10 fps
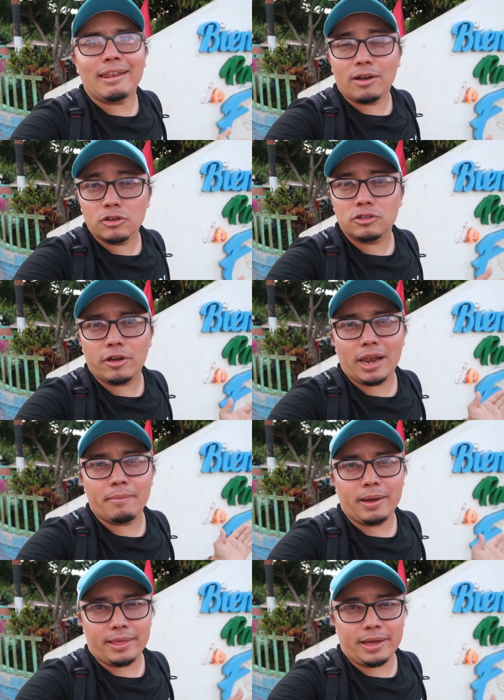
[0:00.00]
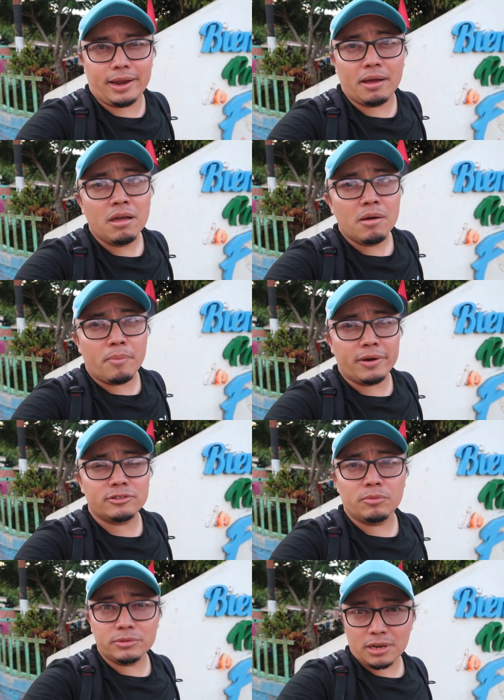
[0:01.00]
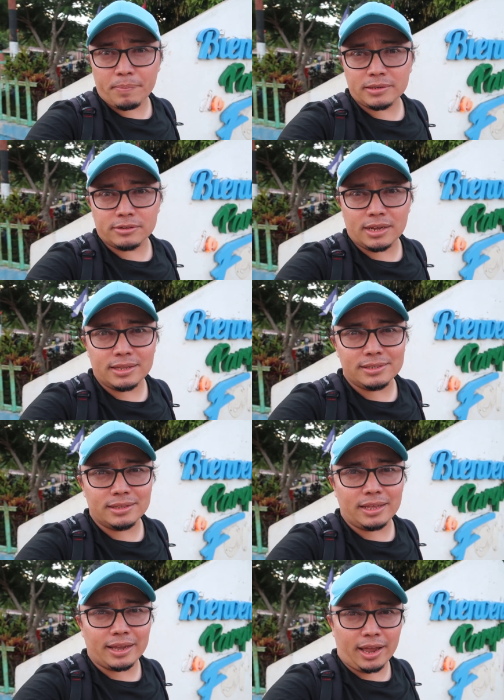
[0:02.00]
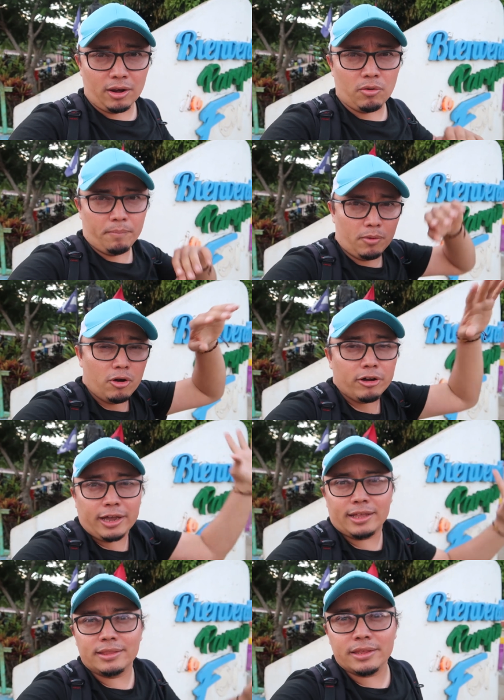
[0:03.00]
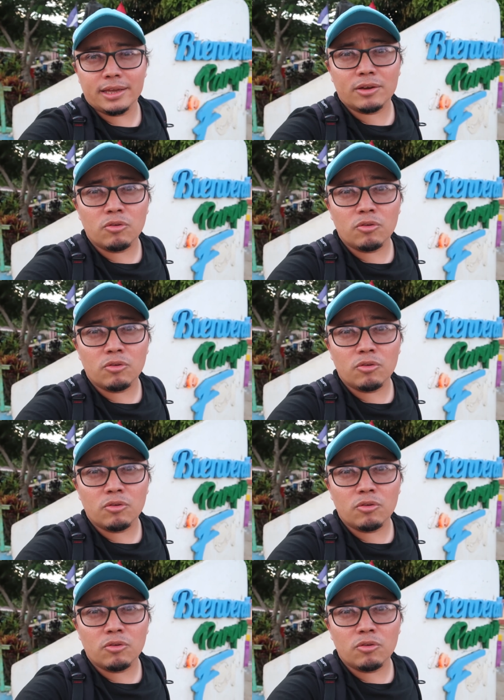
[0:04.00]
al negocio de la madera. Por eso muchas personas dicen de que los bosques de